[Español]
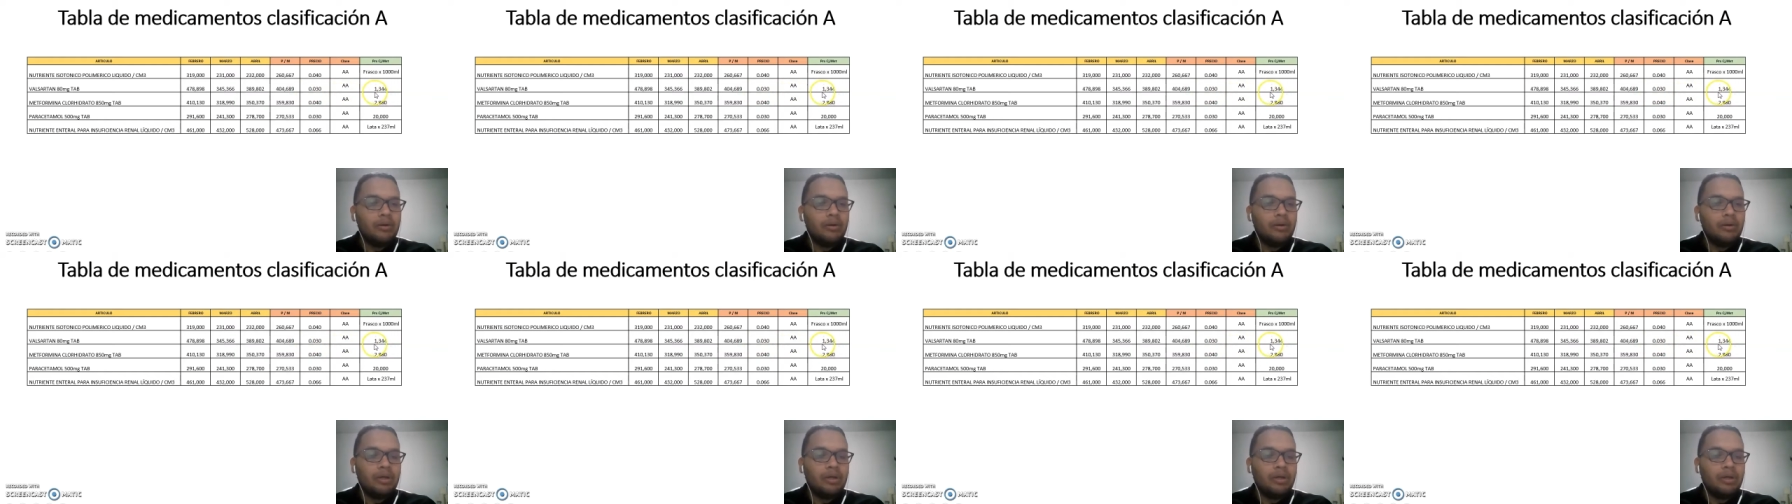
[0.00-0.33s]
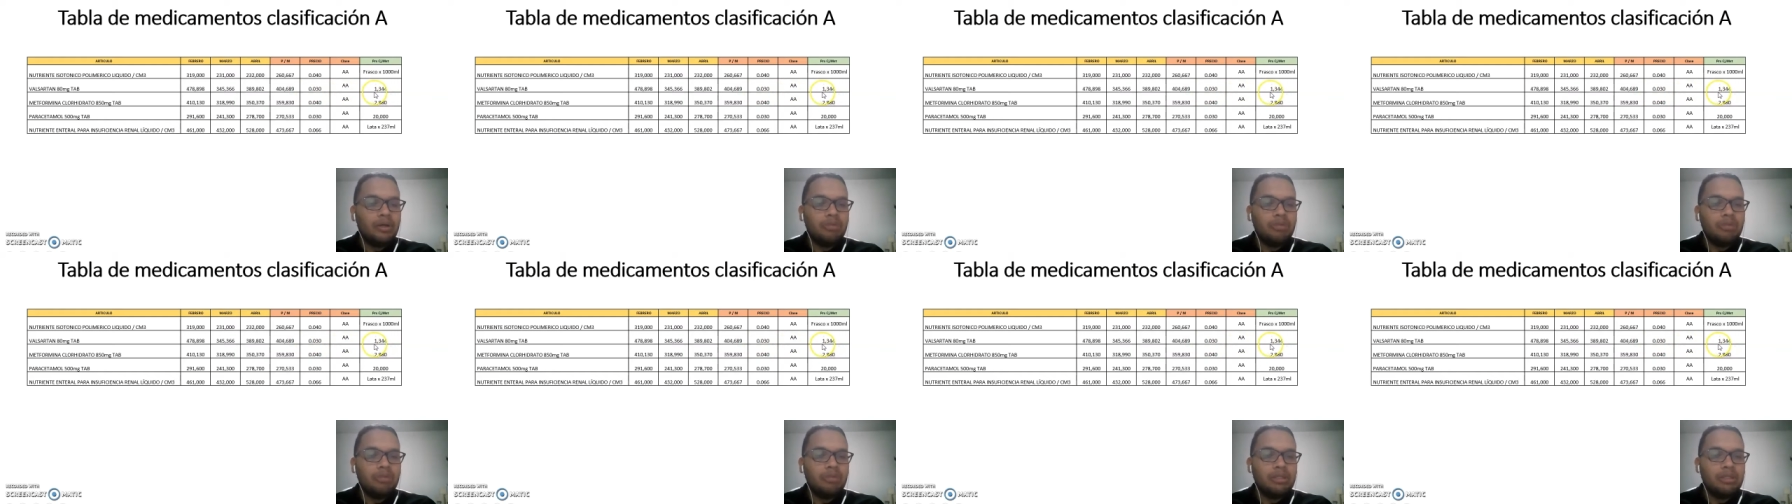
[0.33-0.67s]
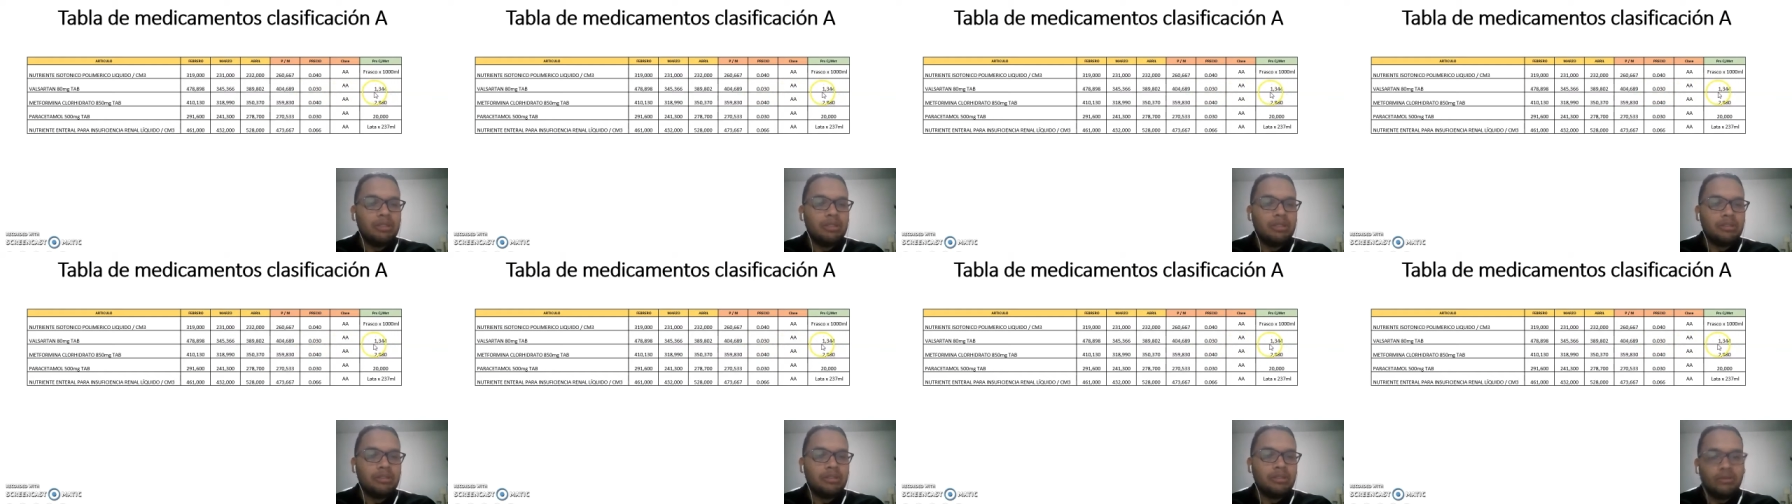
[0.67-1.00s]

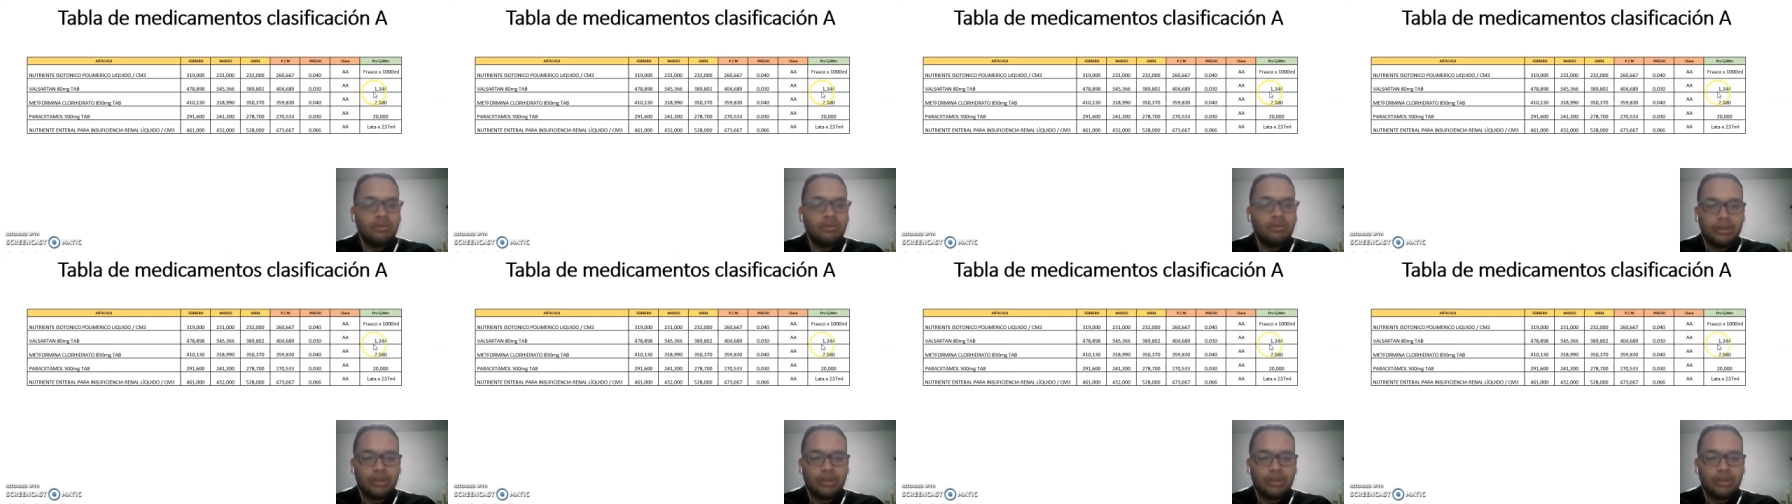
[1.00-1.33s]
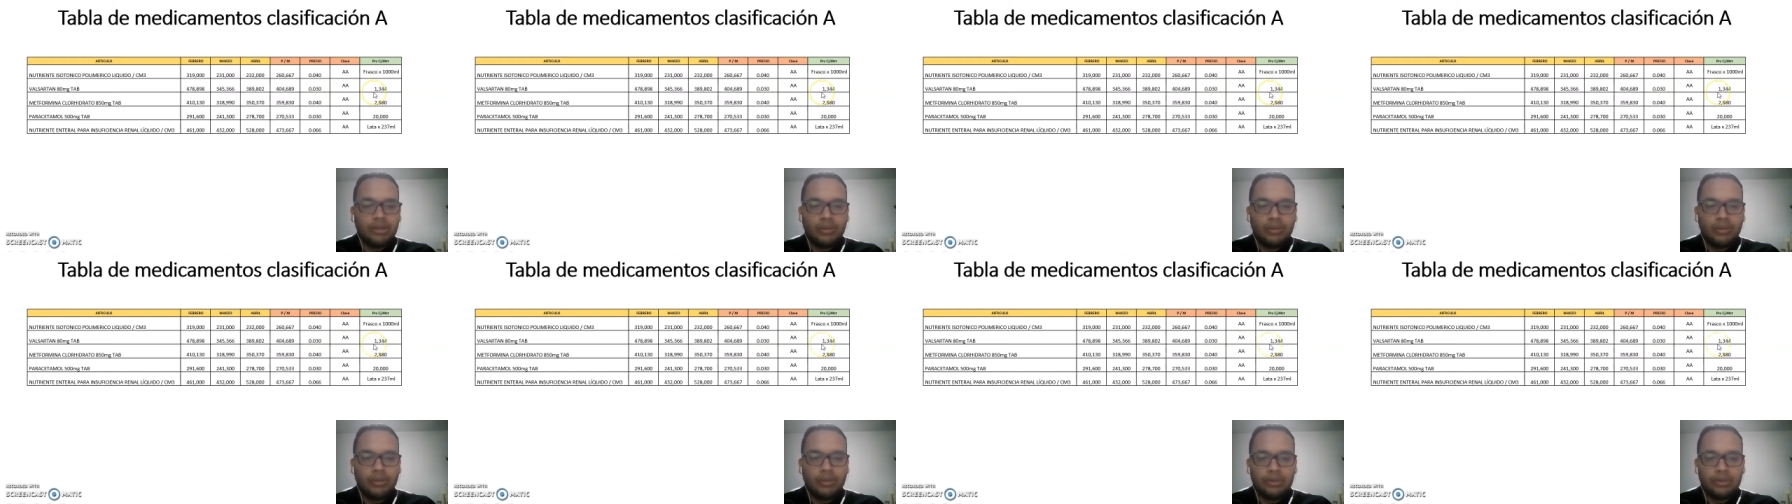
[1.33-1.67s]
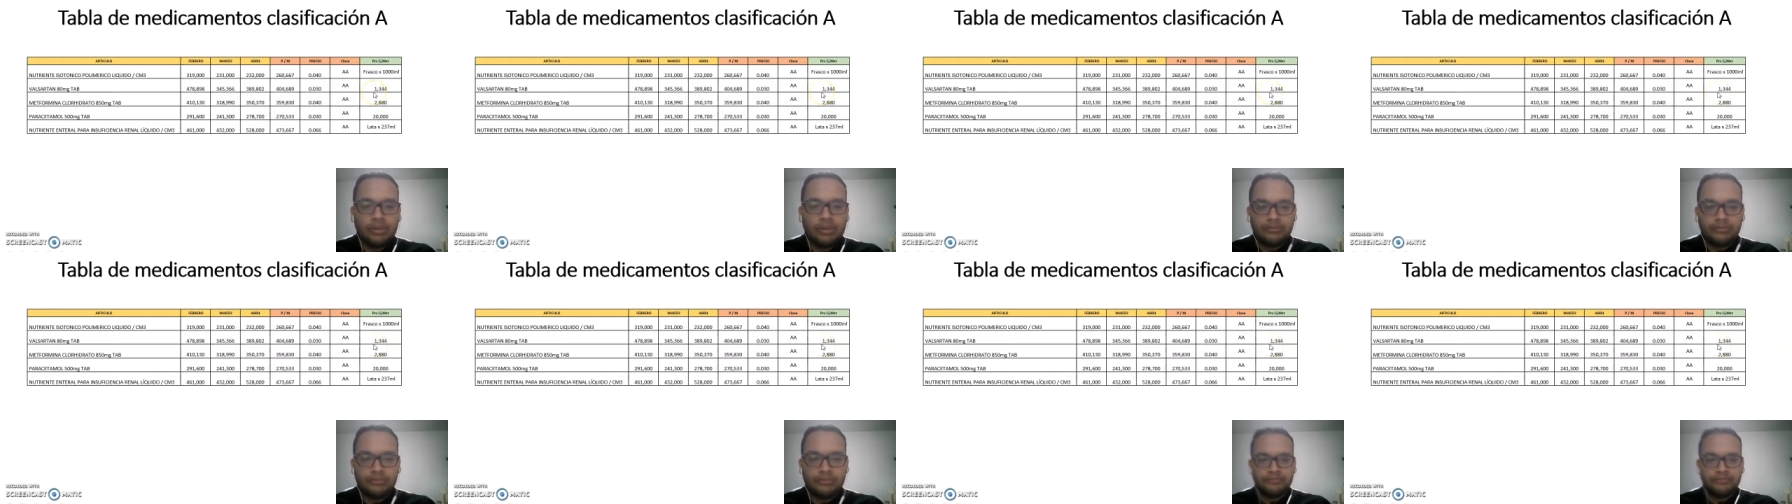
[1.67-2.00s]
1344. Eh,